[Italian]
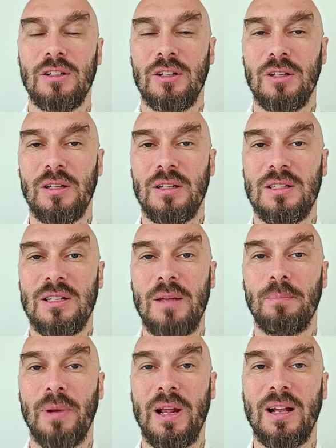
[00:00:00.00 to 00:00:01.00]
eh,
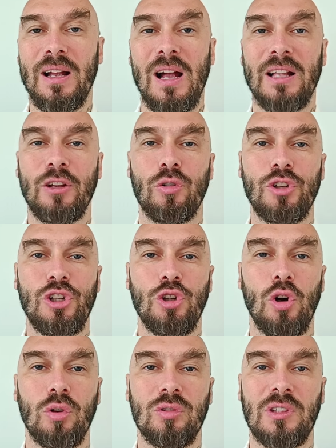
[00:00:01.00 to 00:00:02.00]
sempre accade ogni
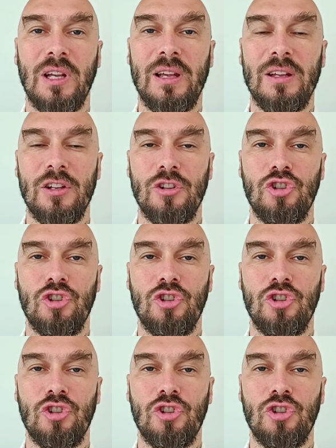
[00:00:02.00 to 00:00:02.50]
notte